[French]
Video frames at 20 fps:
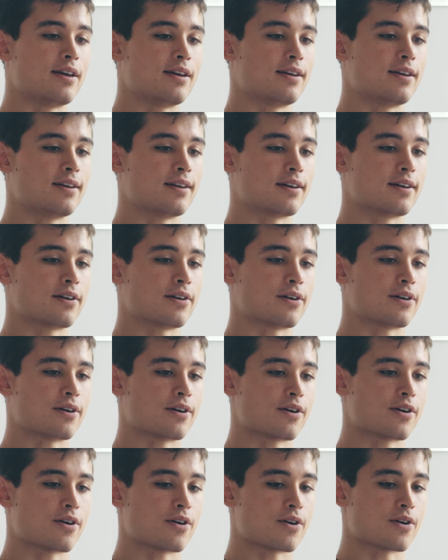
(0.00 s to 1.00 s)
et
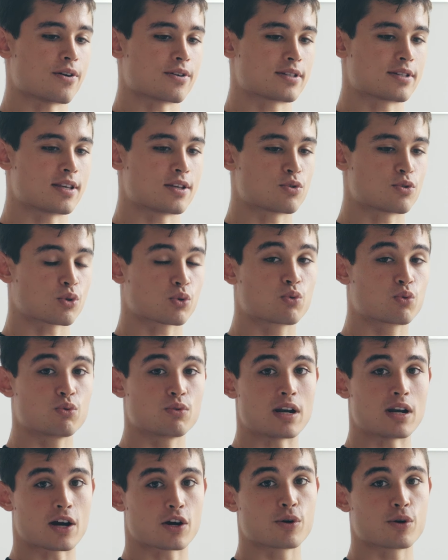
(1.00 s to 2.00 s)
euh, c'est surtout
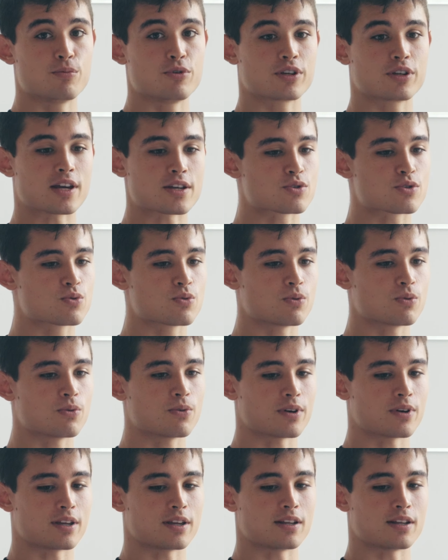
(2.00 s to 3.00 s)
de la
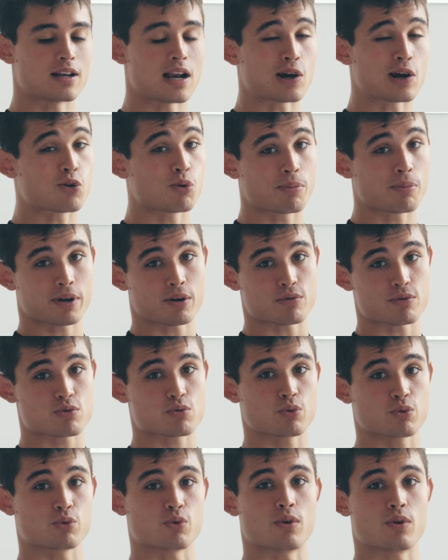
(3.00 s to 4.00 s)
communication et de la
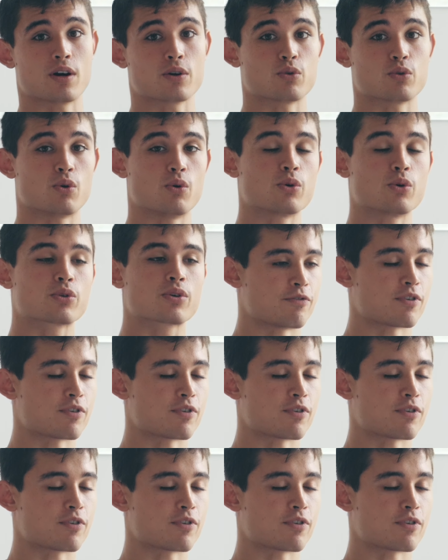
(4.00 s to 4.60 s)
compréhension de l'un de l'autre.